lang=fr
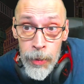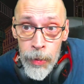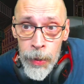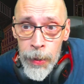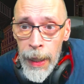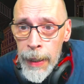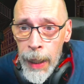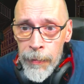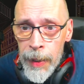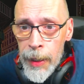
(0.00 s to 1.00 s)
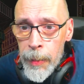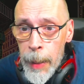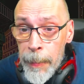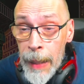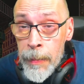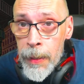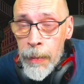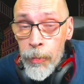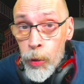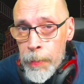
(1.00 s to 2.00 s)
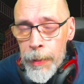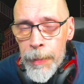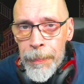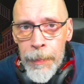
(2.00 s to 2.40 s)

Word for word: Le jour de la grève, t'étais peut-être absent, je pense.